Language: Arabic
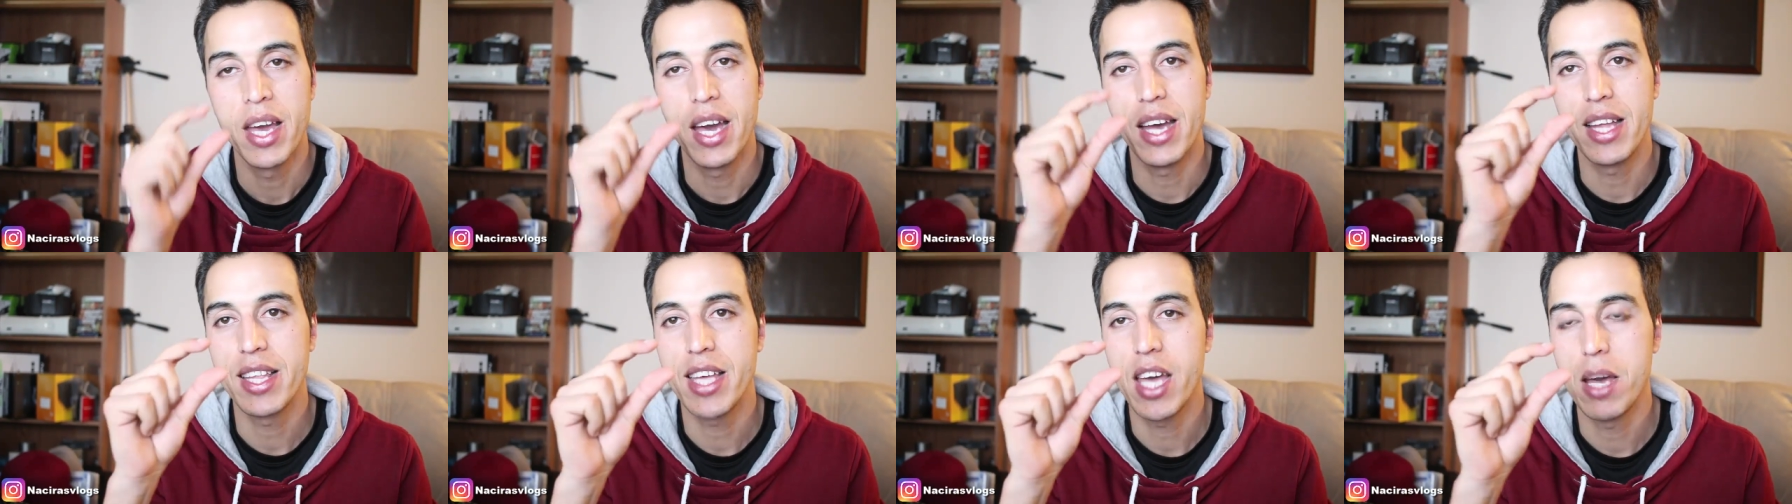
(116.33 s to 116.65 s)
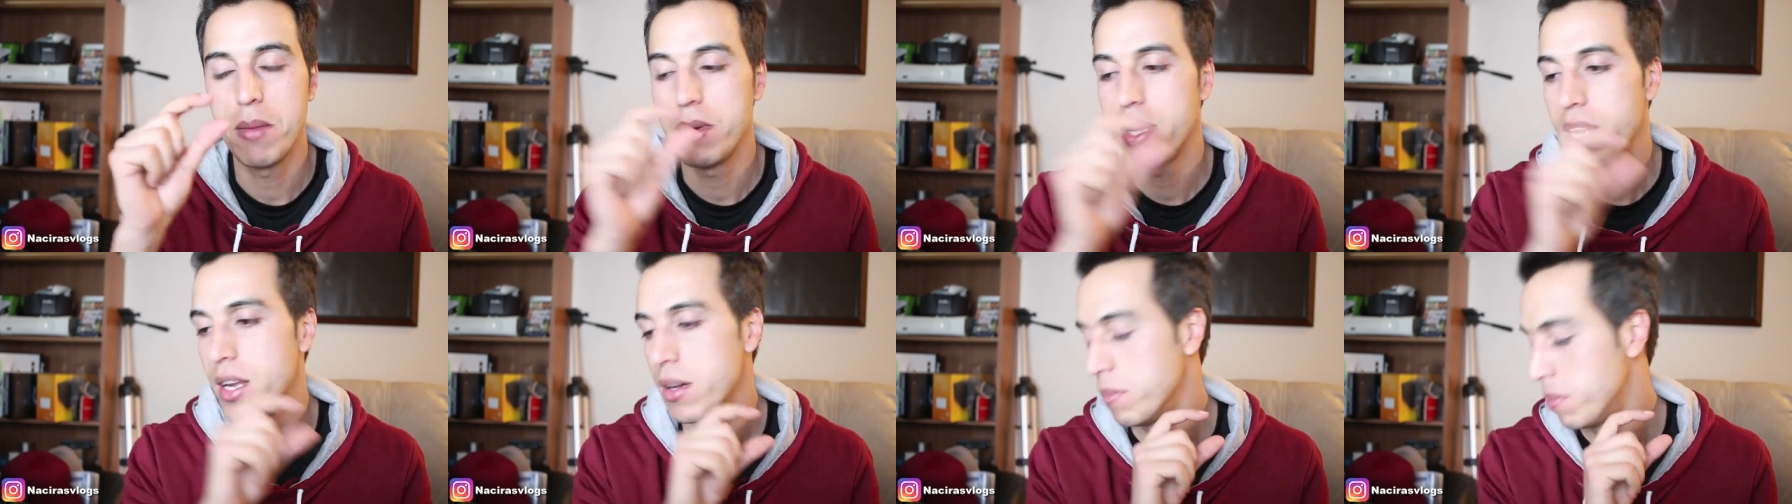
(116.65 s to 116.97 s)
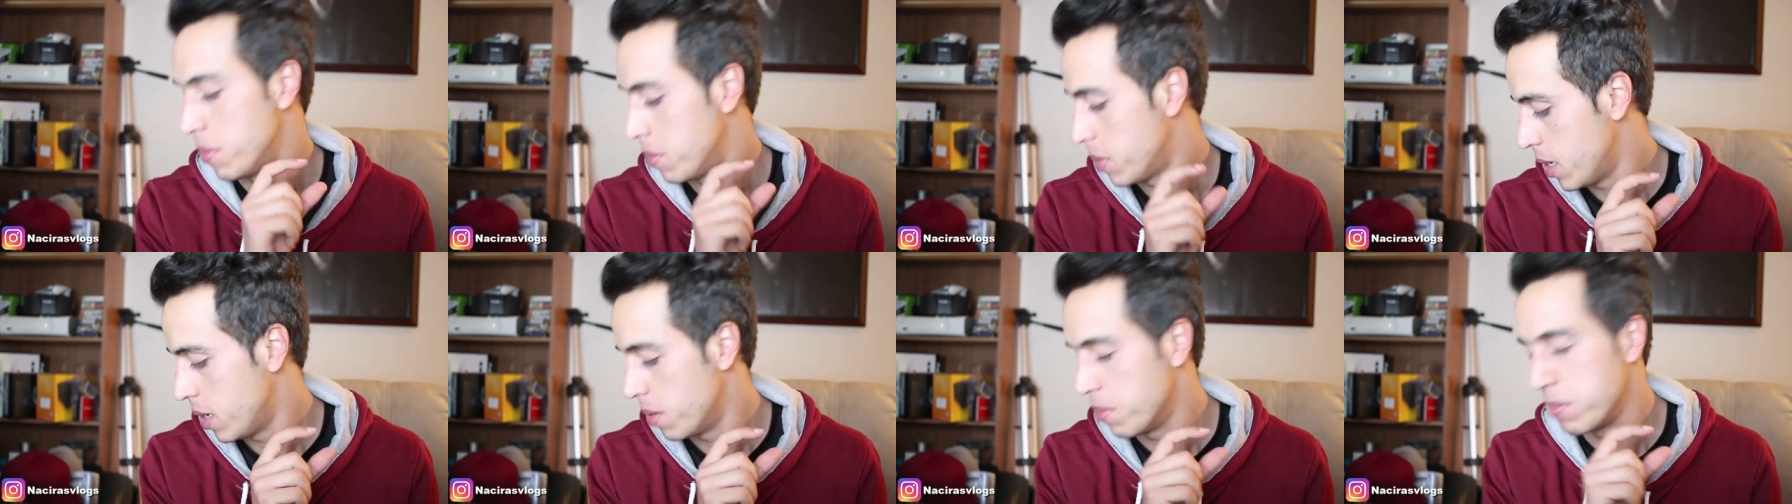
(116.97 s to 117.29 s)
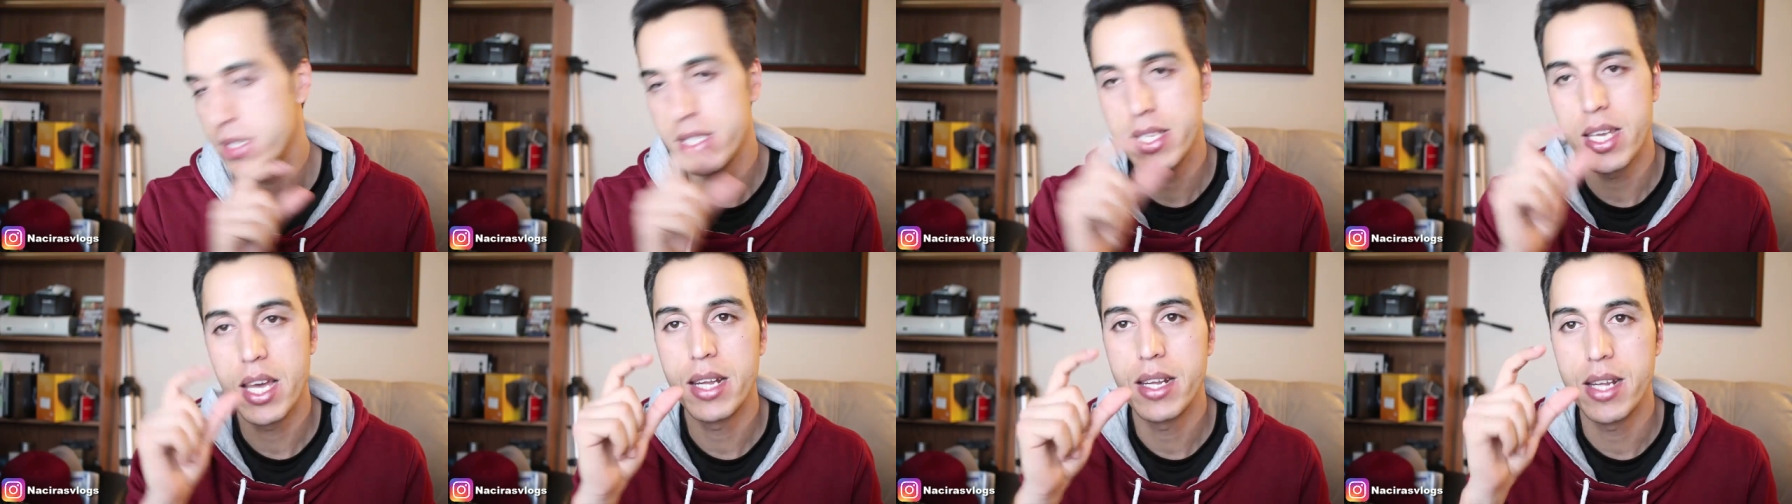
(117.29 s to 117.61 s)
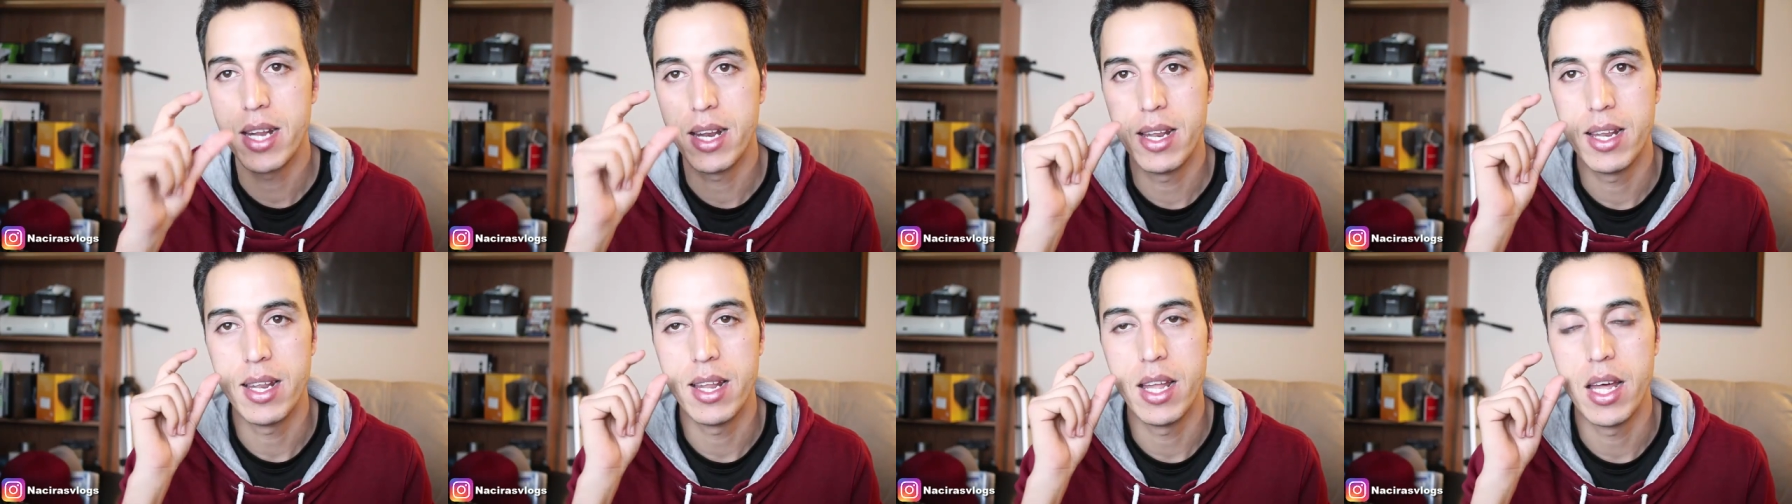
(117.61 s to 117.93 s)
هذه الكاميرا مزيانه
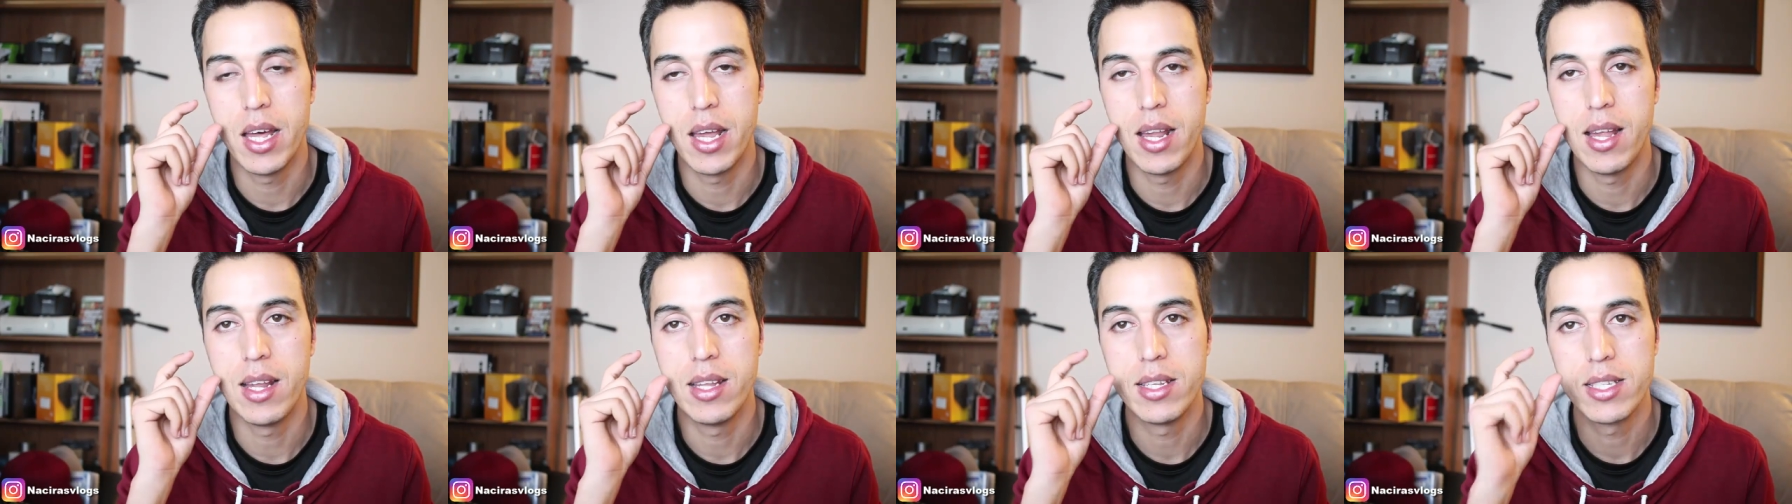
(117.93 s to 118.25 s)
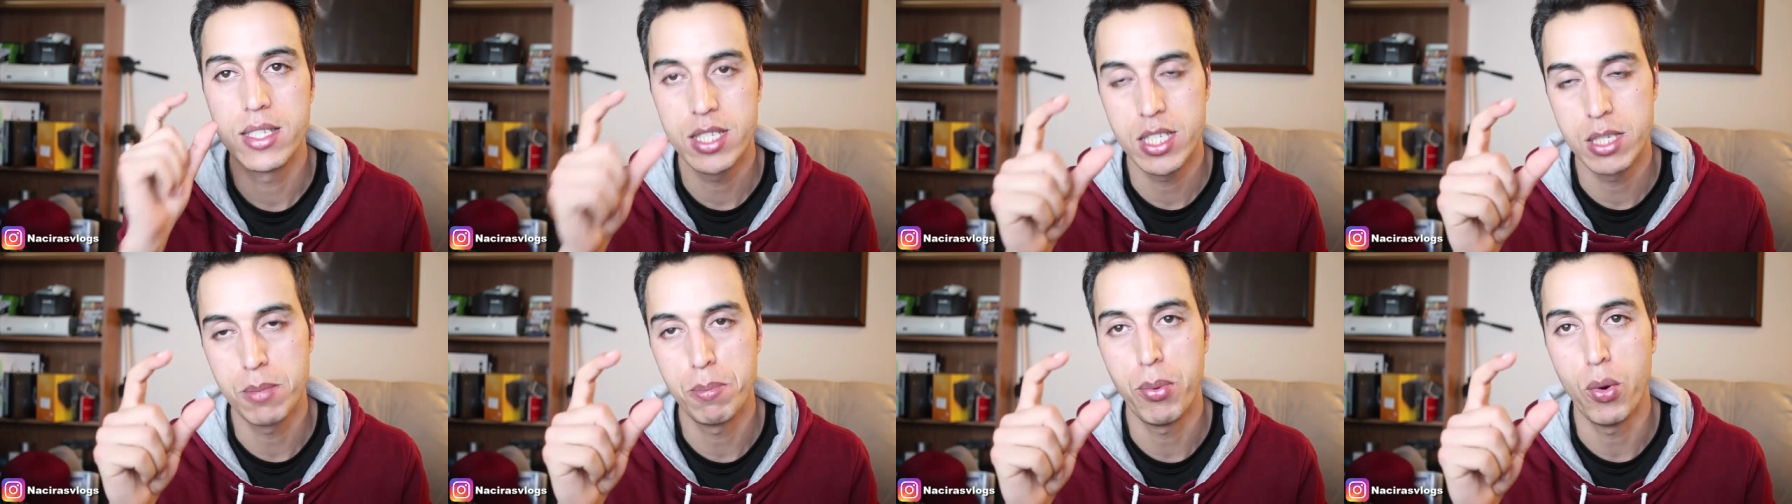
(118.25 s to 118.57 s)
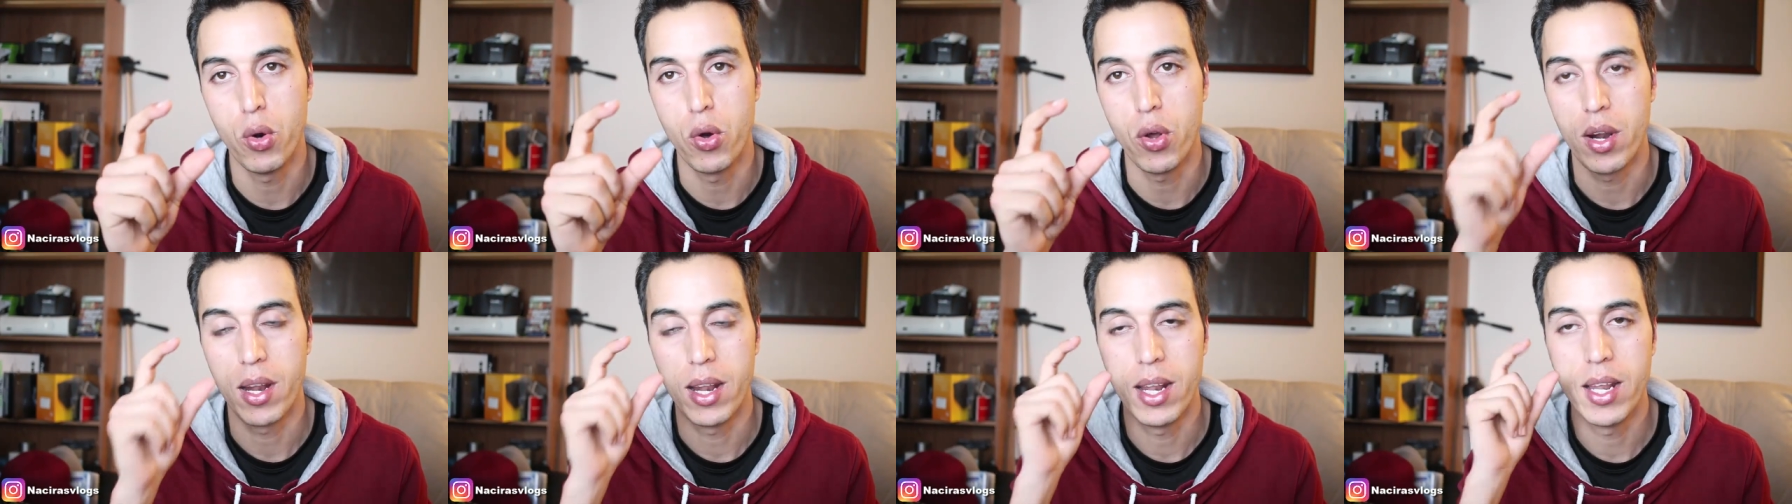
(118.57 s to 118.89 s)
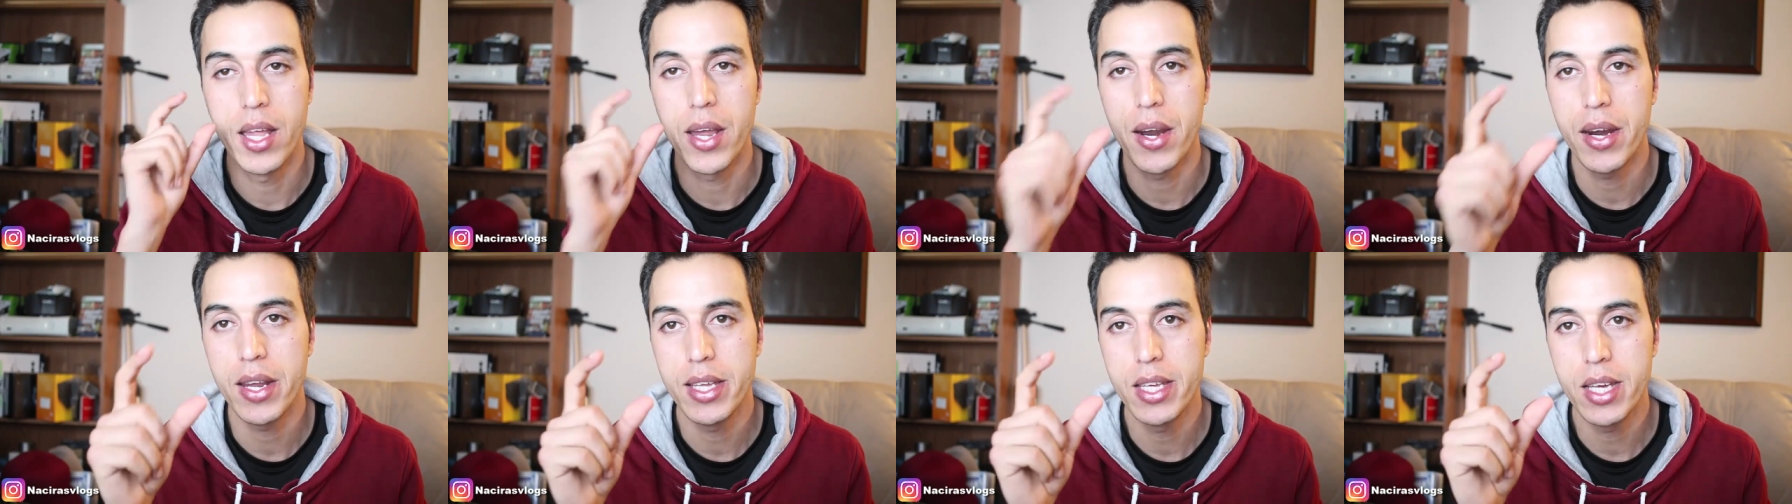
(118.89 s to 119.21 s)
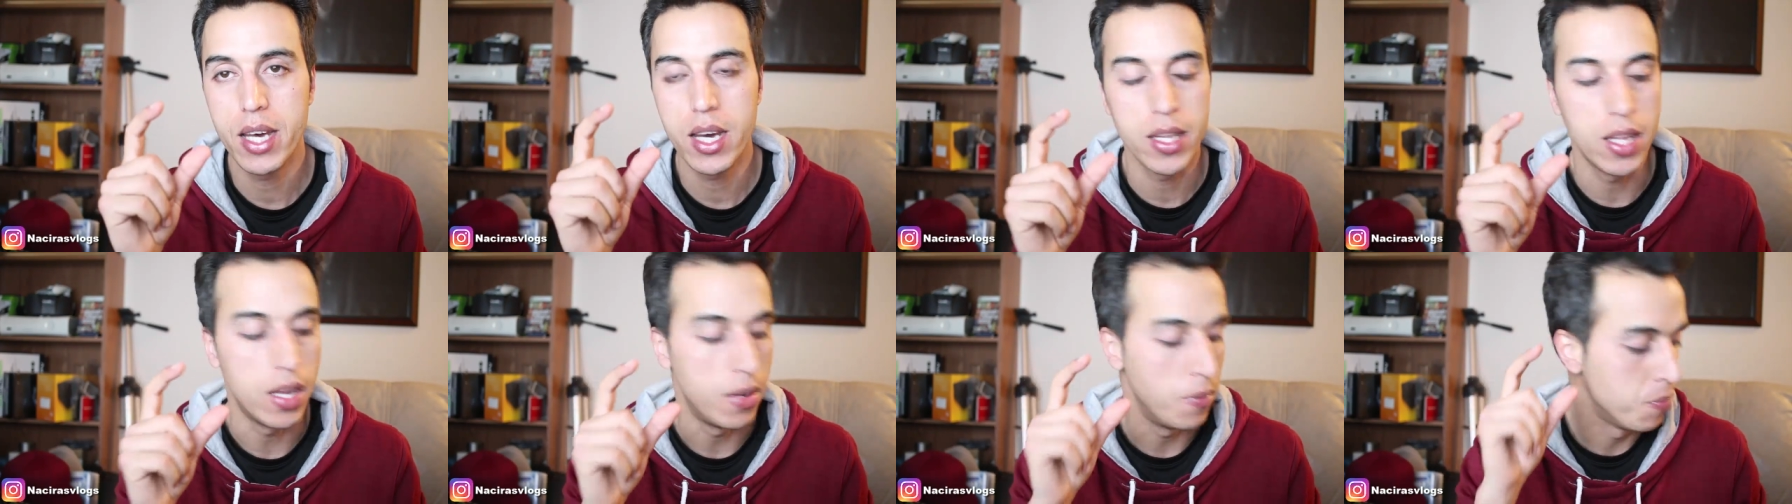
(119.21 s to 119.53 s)
للسبور
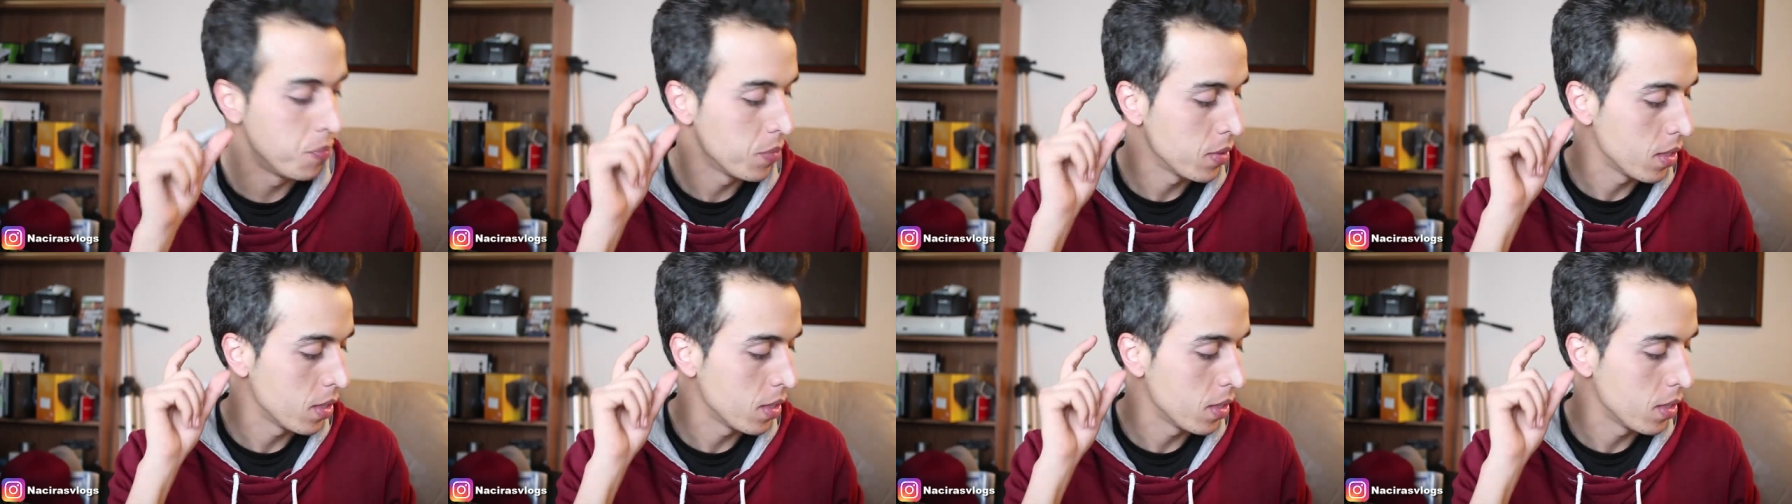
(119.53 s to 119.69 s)
للرياضه